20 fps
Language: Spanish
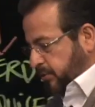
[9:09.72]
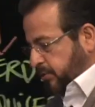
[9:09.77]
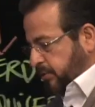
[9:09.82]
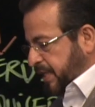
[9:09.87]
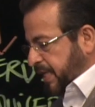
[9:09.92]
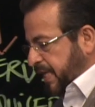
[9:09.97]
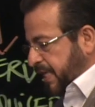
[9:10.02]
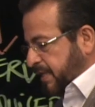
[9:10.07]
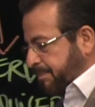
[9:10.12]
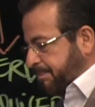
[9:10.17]

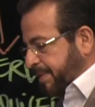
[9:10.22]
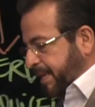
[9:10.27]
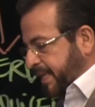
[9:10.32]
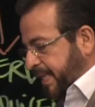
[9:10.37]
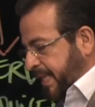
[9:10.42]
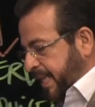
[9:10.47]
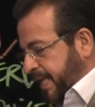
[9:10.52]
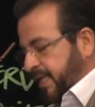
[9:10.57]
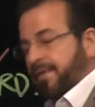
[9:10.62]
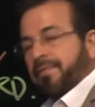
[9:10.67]
días
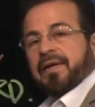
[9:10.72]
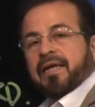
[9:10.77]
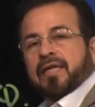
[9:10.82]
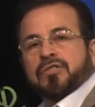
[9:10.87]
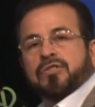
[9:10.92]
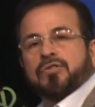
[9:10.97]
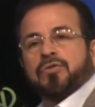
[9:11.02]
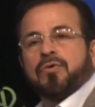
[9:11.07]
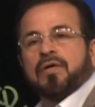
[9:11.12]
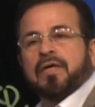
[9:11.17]
viene la
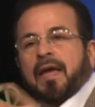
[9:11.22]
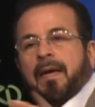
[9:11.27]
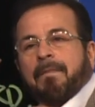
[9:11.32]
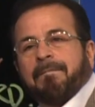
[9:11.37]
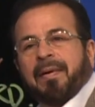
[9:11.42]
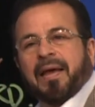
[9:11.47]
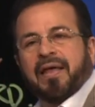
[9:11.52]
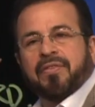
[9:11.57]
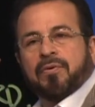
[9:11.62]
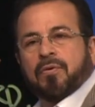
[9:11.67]
revelación que
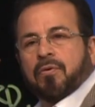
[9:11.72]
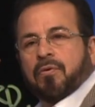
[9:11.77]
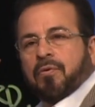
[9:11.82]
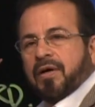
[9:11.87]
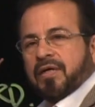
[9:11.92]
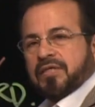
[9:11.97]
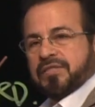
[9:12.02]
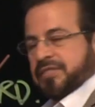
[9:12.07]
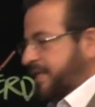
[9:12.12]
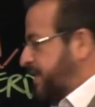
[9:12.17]
Pedro lo
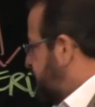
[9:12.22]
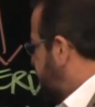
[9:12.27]
hace